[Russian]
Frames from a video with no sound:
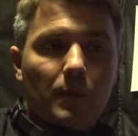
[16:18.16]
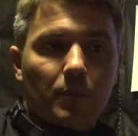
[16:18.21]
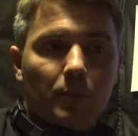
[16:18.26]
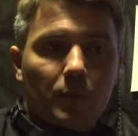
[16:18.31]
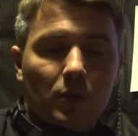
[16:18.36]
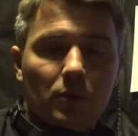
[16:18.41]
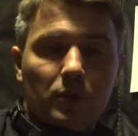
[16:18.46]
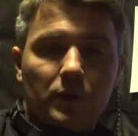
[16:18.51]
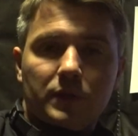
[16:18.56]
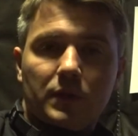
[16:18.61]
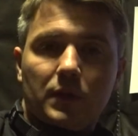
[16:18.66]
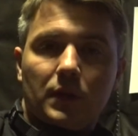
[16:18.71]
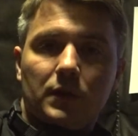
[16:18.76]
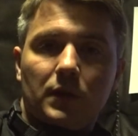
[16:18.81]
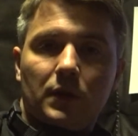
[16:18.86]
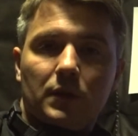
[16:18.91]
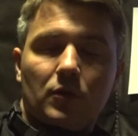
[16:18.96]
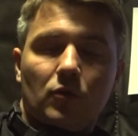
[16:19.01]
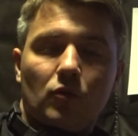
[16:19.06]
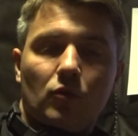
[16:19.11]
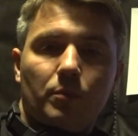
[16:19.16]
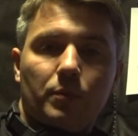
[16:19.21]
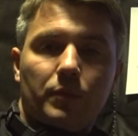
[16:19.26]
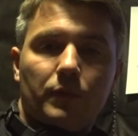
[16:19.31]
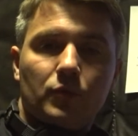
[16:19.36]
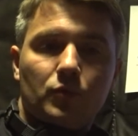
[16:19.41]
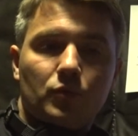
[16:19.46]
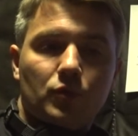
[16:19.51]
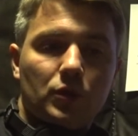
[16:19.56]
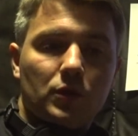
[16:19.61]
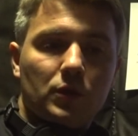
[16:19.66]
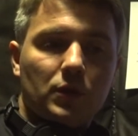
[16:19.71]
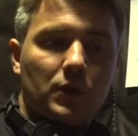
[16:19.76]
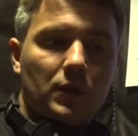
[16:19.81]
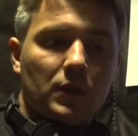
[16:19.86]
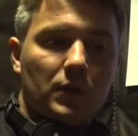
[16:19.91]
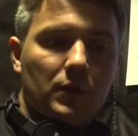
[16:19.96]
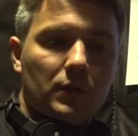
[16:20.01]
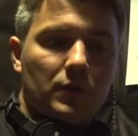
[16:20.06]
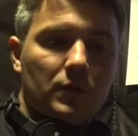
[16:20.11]
Был у нас когда-то Рома
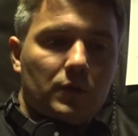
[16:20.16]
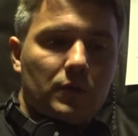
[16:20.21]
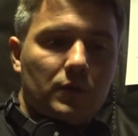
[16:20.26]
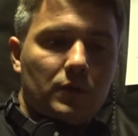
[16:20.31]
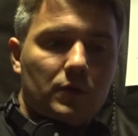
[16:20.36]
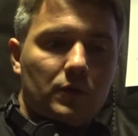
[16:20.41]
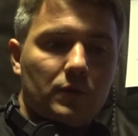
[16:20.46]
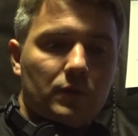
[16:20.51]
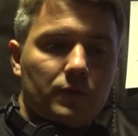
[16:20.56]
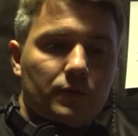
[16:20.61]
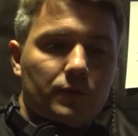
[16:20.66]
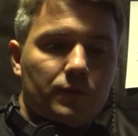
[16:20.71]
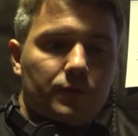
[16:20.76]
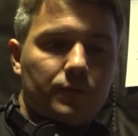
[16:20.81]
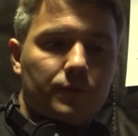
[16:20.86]
Павлюченко э,